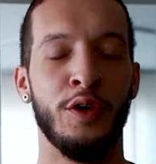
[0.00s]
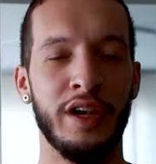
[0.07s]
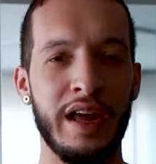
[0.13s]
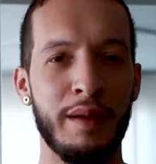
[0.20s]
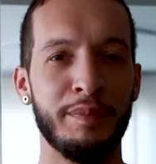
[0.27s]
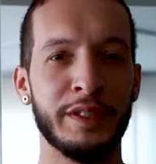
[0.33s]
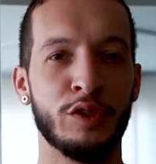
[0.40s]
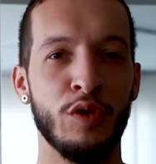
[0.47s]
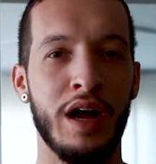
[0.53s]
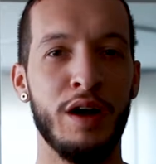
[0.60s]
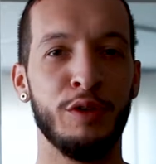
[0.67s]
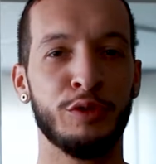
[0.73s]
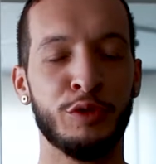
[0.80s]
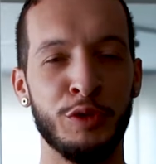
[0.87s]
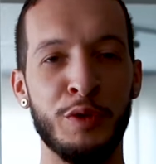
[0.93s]
Olá
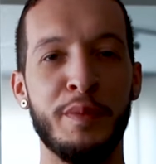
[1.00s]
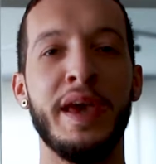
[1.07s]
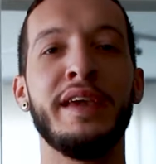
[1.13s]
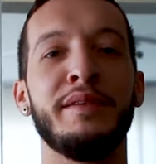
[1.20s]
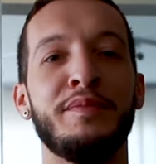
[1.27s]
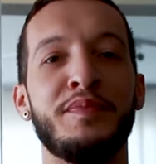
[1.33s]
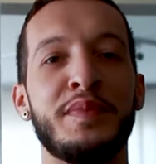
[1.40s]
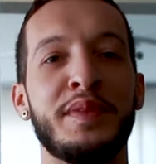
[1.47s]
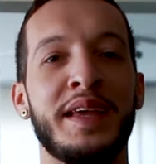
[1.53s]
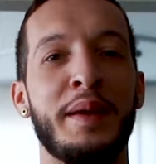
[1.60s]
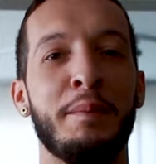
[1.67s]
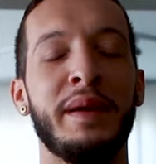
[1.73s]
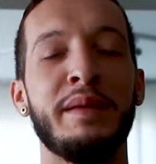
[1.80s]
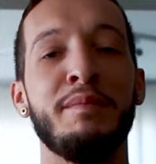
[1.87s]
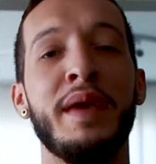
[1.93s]
pessoal, tudo bem?
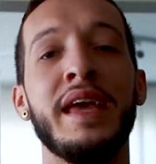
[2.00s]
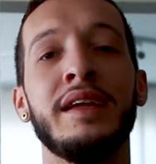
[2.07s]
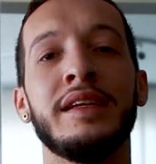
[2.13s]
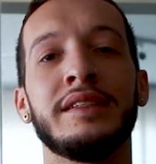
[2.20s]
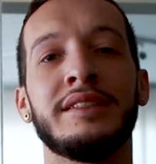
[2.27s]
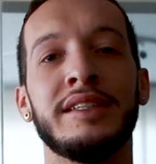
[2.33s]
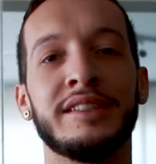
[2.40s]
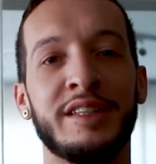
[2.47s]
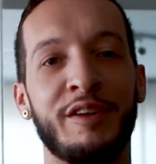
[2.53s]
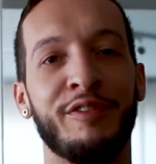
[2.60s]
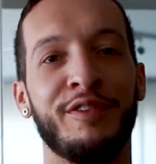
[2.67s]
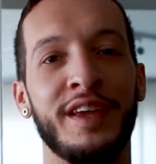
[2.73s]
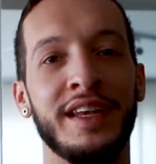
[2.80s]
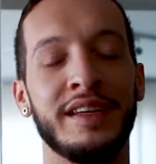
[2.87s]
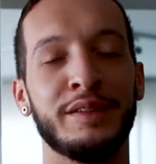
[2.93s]
Primeira
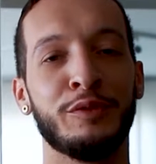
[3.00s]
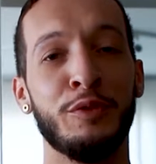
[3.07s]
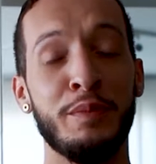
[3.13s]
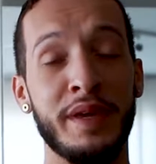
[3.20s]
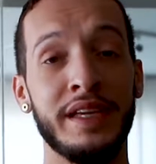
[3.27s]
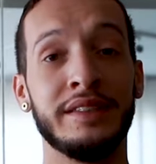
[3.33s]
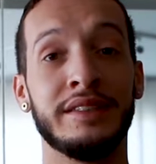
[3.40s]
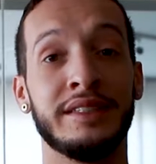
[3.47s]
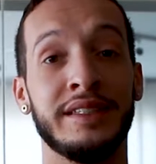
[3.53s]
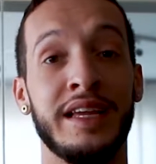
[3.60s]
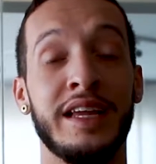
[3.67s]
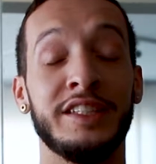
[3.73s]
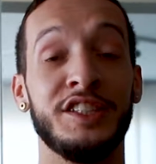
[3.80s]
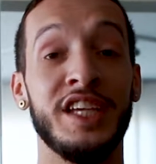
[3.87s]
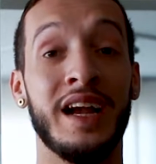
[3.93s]
sexta-feira do mês,
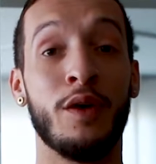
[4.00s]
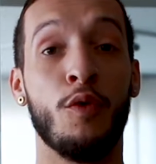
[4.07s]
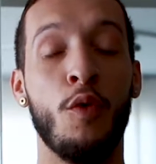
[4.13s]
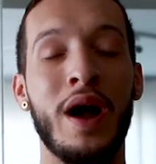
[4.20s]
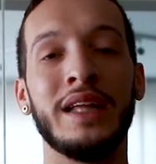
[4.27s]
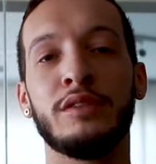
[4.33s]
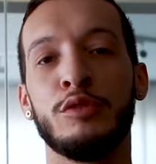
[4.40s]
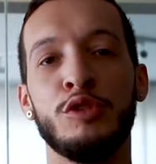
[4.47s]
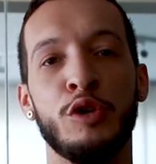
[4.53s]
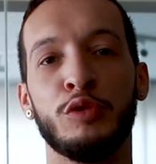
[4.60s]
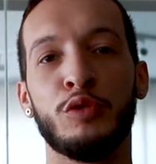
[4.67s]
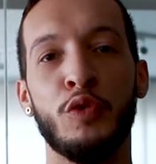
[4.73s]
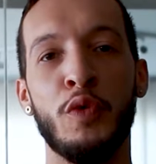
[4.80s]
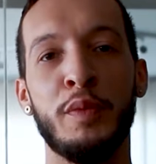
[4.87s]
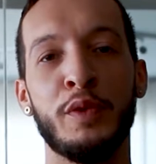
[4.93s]
dia 4 de
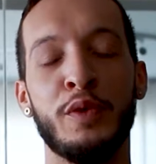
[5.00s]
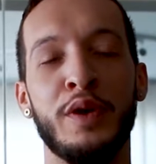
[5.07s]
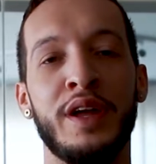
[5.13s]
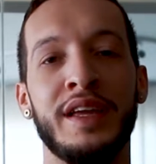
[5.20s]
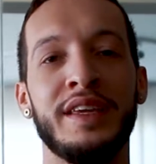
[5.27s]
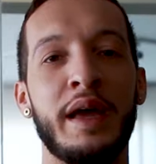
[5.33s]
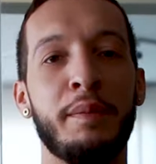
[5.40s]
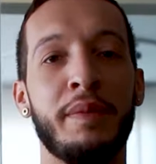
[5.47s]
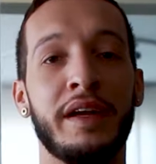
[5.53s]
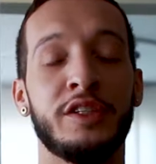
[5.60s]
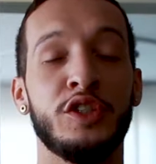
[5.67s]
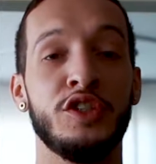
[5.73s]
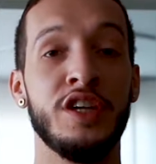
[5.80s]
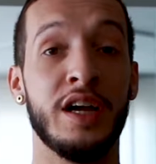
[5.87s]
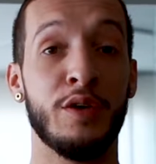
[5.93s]
outubro, e a
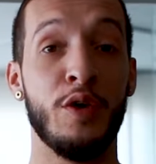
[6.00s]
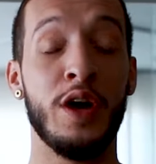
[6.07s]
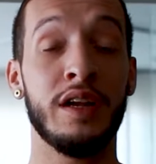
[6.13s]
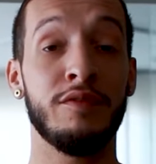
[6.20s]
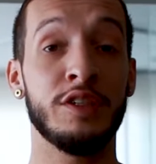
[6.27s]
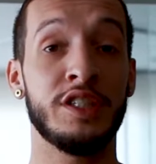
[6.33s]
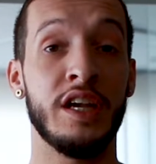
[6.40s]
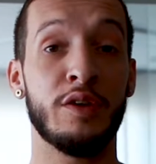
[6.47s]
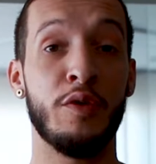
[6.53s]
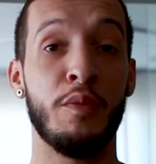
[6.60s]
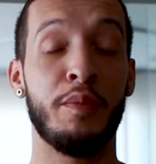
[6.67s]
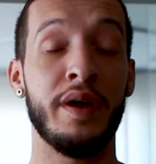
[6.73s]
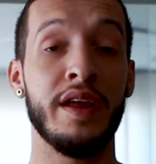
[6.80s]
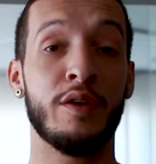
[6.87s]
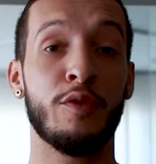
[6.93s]
partir de agora você
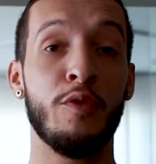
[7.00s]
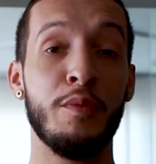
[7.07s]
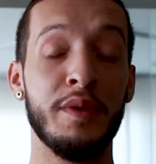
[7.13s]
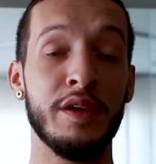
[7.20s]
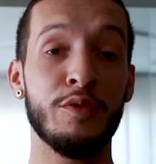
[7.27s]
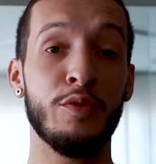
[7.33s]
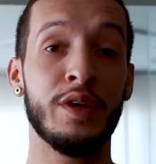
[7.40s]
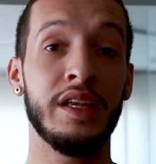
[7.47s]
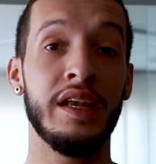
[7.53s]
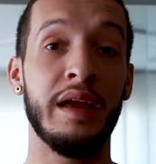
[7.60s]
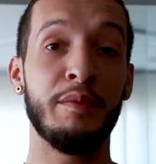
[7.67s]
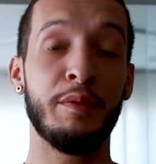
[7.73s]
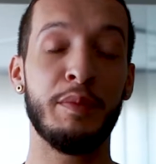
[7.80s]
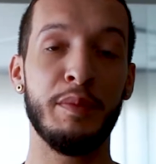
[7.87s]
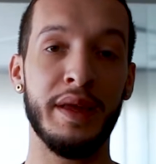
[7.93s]
acompanha comigo,
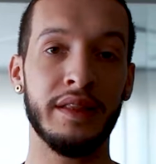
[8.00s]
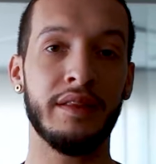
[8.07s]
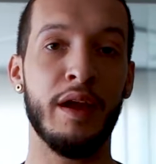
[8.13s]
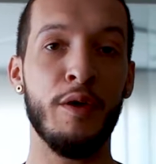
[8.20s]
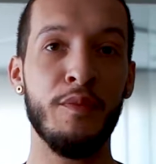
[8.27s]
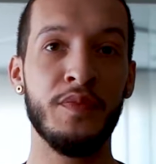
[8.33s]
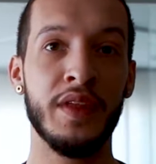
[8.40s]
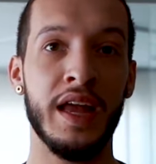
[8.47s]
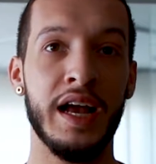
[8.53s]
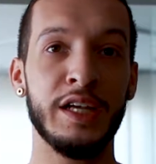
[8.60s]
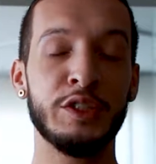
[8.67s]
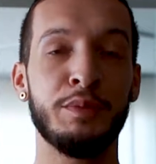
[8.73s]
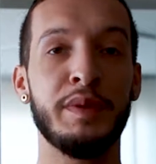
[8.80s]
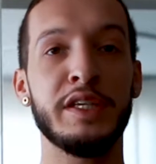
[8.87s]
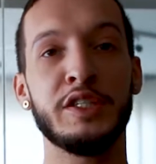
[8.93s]
Guilherme Pimentel,
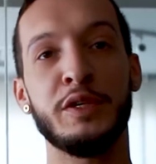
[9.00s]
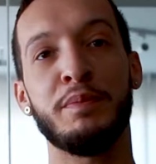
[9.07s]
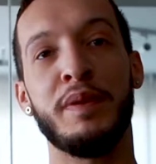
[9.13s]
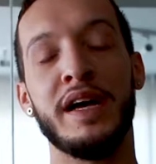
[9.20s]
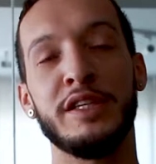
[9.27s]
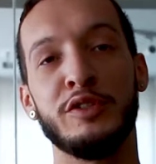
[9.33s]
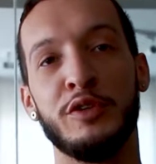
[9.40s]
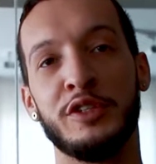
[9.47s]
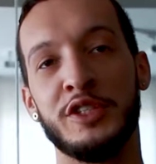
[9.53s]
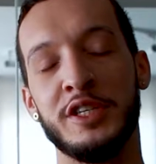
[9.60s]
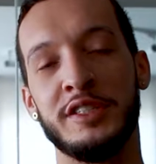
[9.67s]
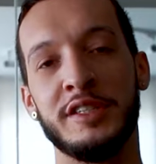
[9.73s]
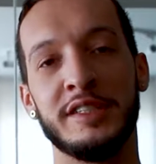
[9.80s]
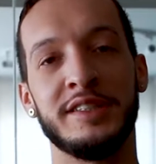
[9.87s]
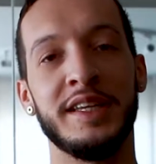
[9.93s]
as principais
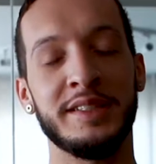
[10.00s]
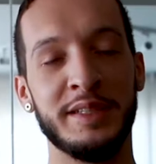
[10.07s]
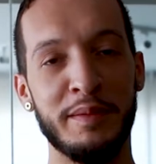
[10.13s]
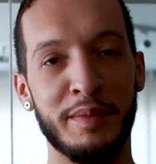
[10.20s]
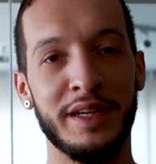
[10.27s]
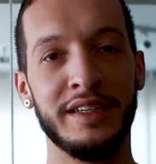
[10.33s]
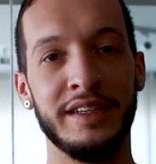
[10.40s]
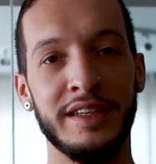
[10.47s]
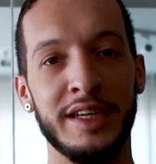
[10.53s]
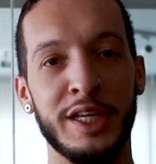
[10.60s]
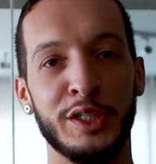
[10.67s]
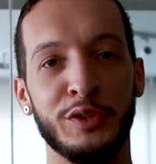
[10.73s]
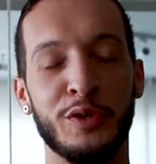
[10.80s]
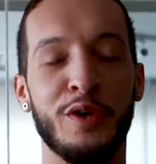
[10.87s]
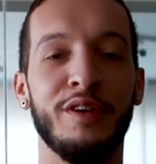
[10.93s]
notícias da semana
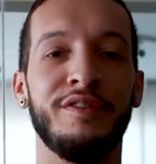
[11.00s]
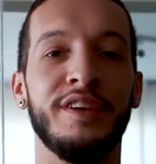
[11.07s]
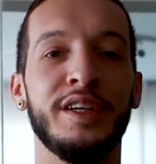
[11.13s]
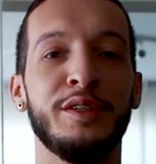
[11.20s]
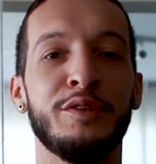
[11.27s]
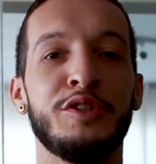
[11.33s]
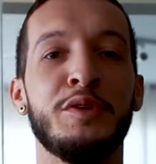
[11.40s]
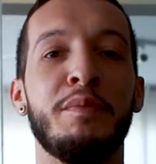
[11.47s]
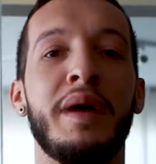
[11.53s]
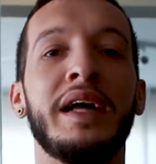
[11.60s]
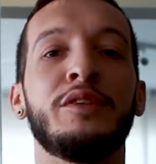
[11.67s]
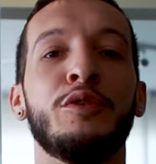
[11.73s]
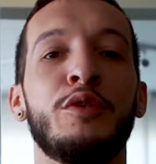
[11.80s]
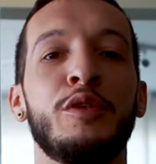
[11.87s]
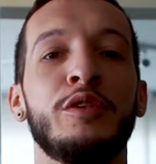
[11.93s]
do governo de
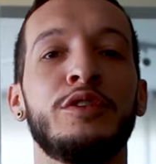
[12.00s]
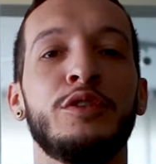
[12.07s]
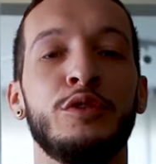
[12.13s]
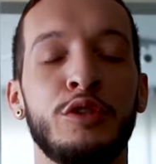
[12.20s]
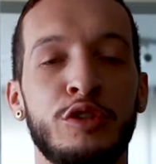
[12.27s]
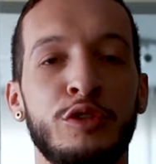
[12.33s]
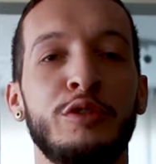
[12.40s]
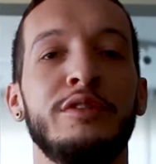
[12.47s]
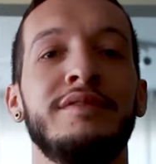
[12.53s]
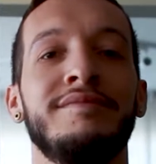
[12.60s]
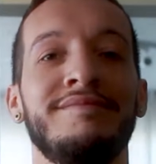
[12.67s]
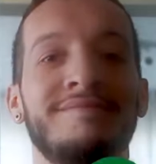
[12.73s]
Mato Grosso do Sul.